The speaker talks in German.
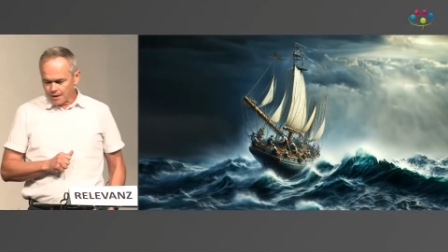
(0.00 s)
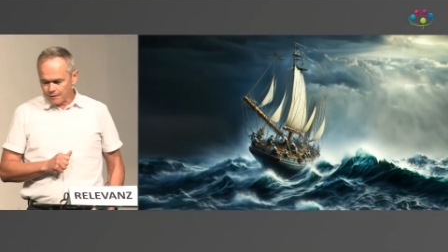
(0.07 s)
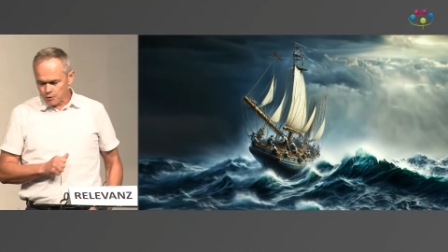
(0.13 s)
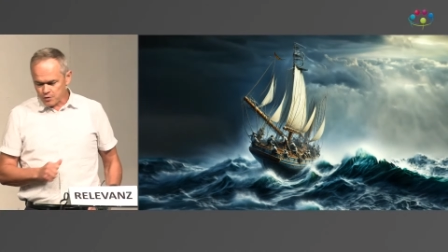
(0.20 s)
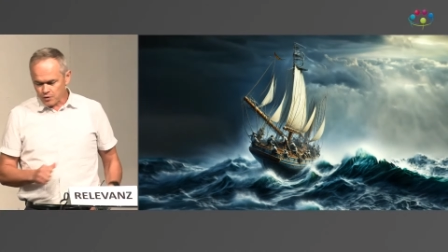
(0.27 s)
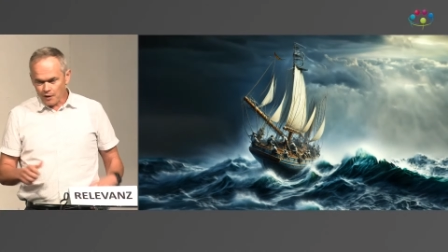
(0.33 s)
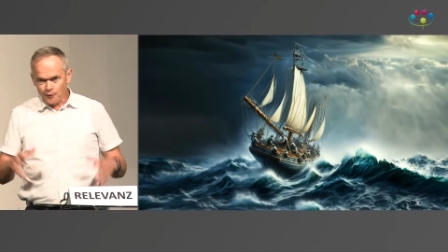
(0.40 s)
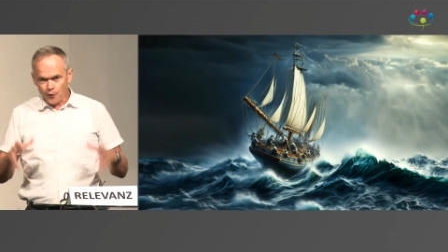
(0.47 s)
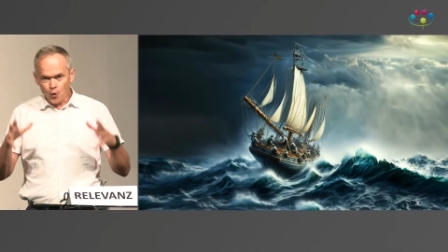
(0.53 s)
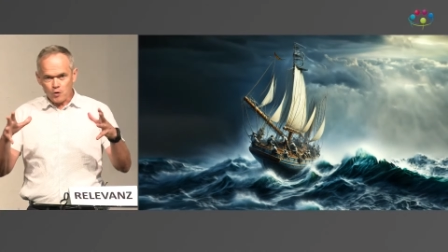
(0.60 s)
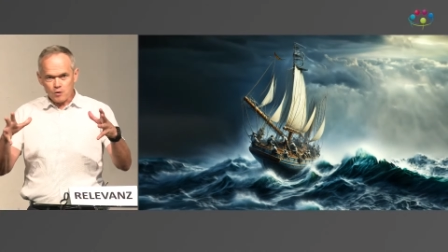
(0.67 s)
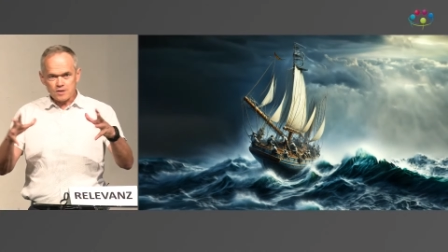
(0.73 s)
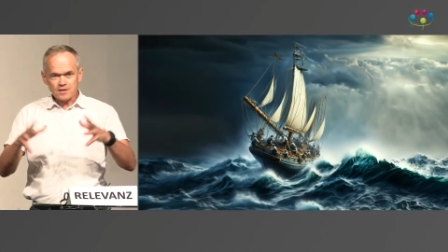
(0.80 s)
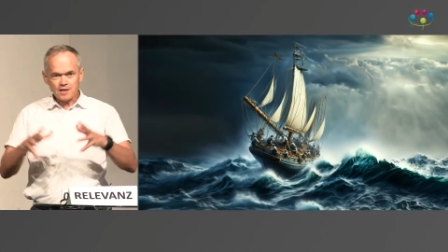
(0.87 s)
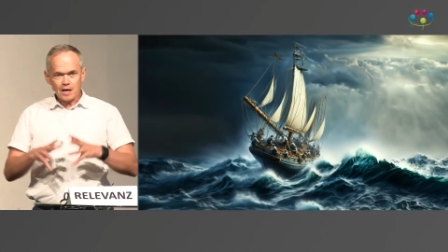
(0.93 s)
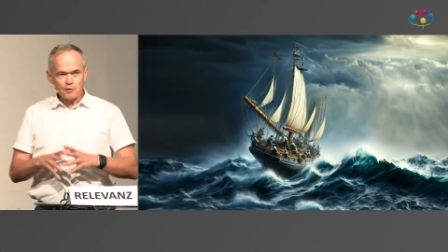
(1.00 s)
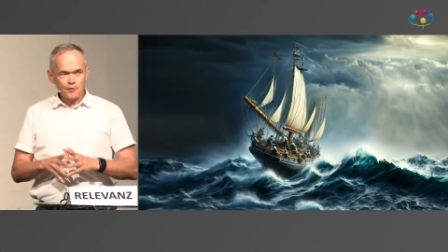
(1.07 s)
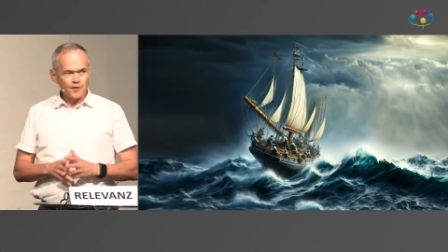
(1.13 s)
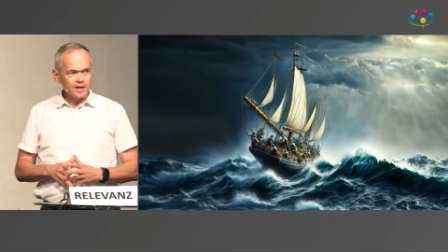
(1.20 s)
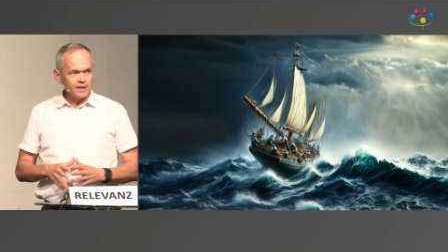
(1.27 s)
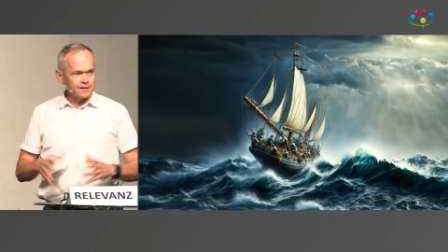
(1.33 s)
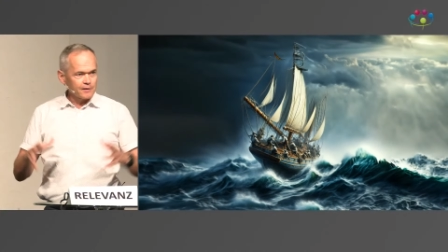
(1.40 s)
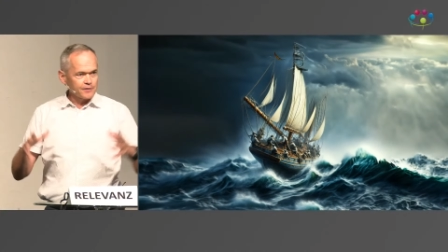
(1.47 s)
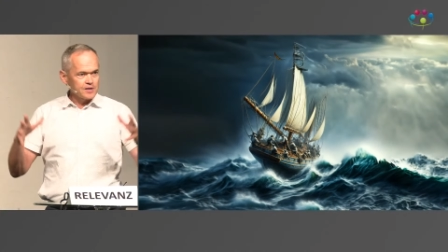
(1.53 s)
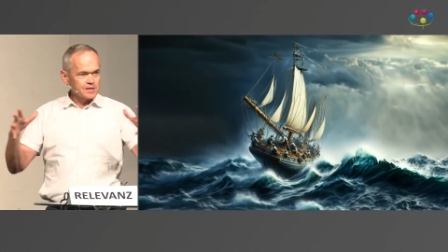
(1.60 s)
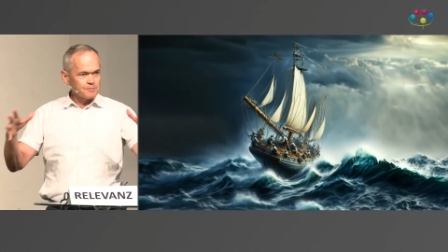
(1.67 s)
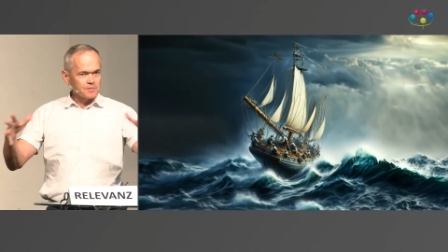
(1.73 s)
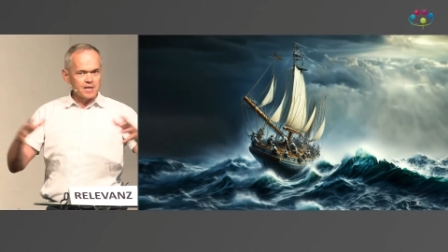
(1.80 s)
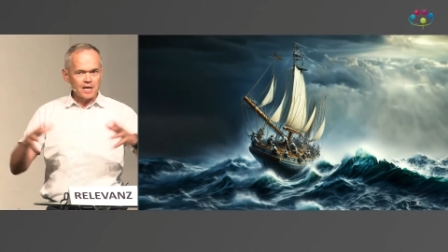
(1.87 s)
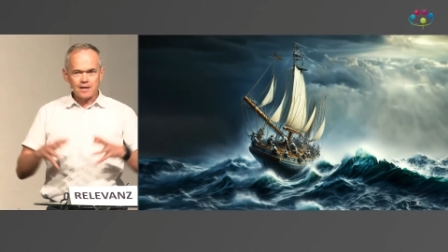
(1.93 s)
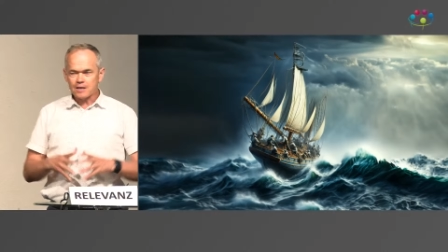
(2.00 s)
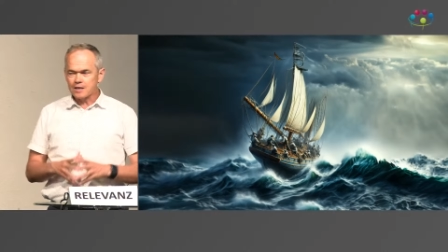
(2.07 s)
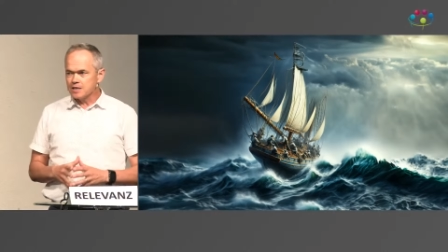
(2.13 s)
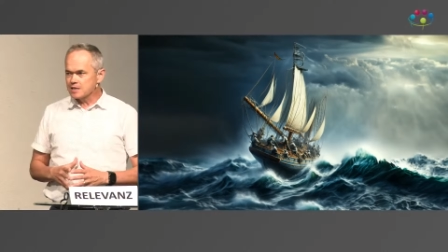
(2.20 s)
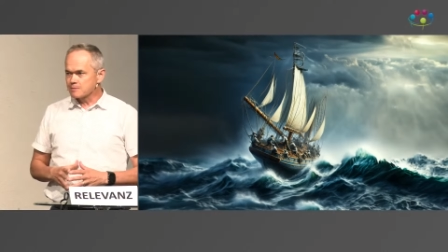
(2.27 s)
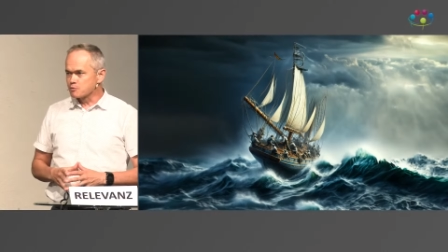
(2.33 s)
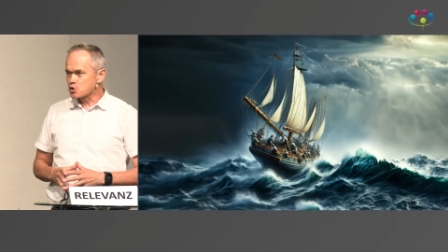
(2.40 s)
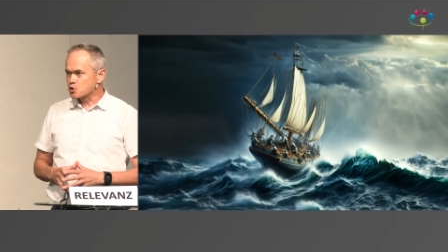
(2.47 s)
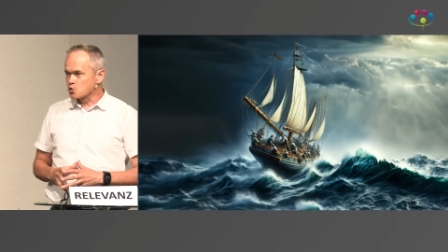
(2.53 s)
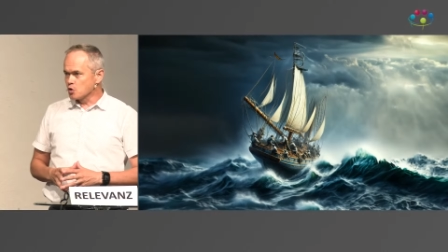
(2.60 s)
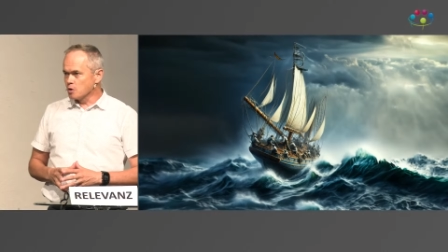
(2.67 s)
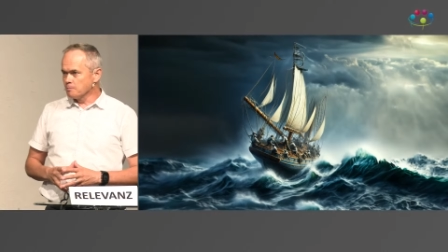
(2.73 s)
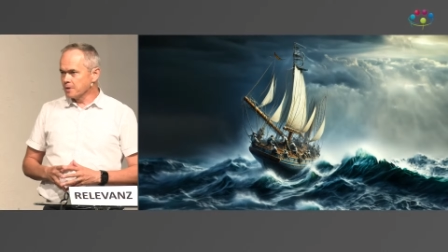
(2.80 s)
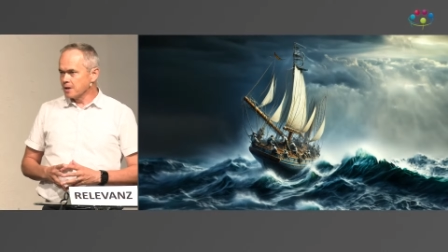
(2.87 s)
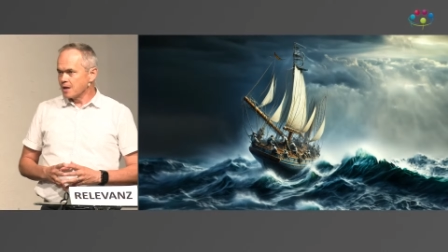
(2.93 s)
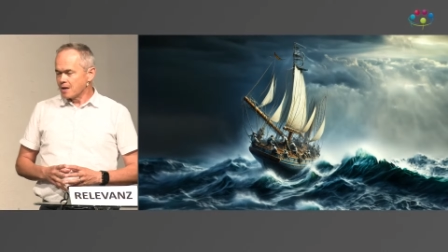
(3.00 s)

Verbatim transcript: wo so der Fokus drauf liegt, auf diesem Deck, in diesem Sturm.